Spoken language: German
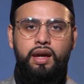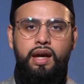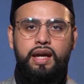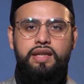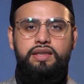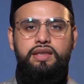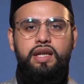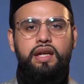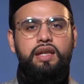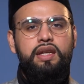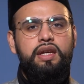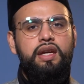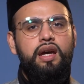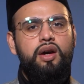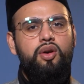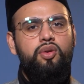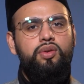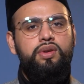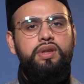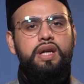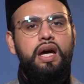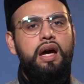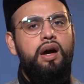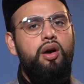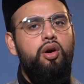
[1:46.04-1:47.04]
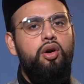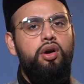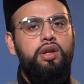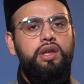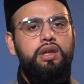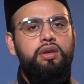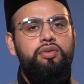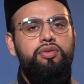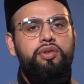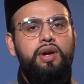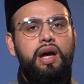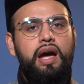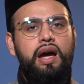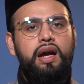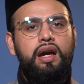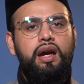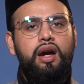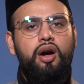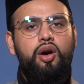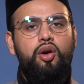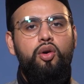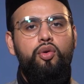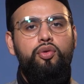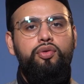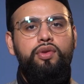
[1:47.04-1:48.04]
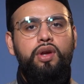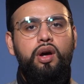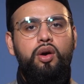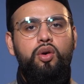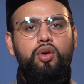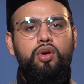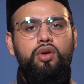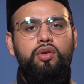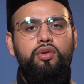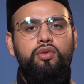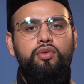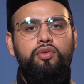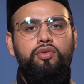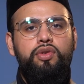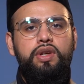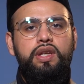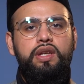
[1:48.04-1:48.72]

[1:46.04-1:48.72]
Es kann hier und da auch die Frage auftauchen,